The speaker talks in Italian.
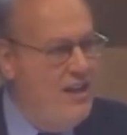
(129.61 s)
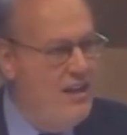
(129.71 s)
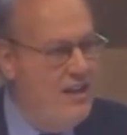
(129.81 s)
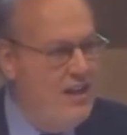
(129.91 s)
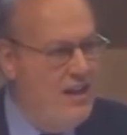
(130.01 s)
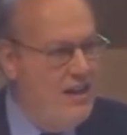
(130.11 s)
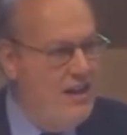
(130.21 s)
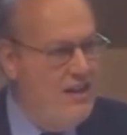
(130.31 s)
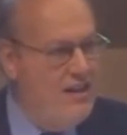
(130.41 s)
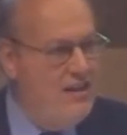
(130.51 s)
in,
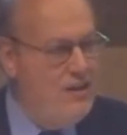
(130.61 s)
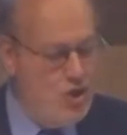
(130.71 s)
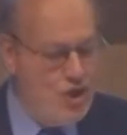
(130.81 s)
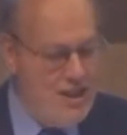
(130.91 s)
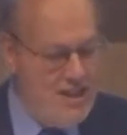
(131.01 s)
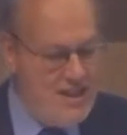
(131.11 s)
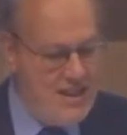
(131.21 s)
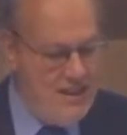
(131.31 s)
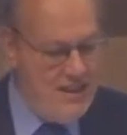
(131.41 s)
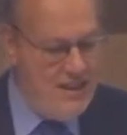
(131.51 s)
eh, in
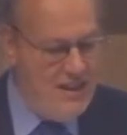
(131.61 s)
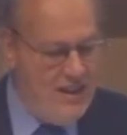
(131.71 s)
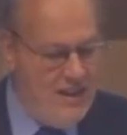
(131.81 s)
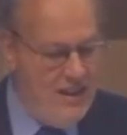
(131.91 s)
discesa dal,